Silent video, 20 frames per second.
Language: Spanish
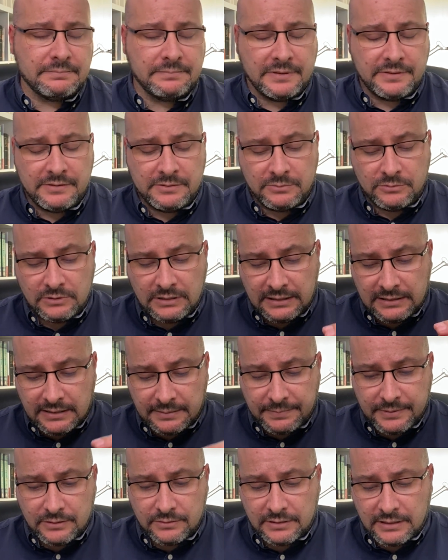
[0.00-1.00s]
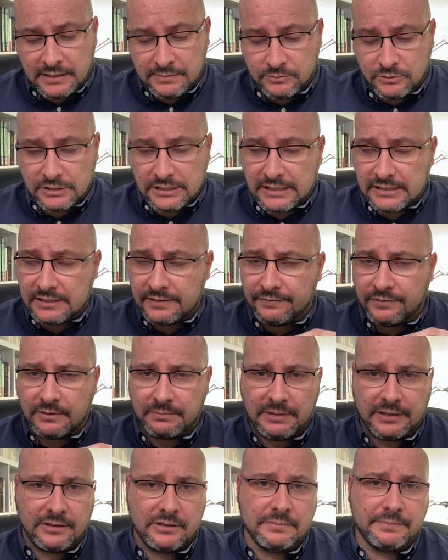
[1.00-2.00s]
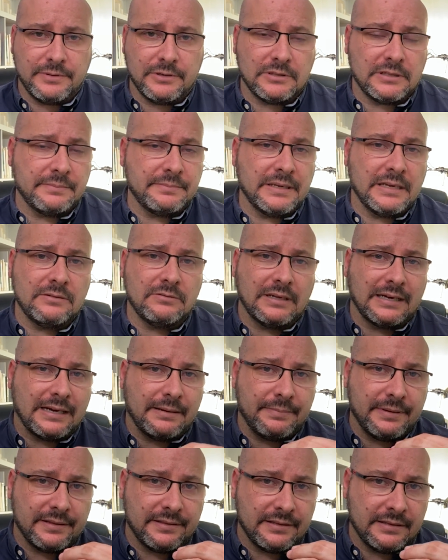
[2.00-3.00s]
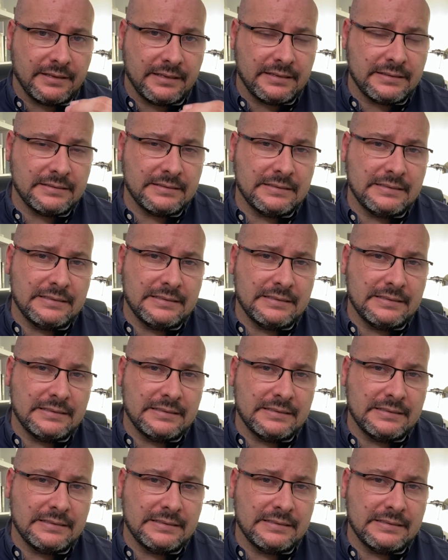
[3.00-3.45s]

Vivimos una etapa donde hay mucha desinformación, pero también hay una capacidad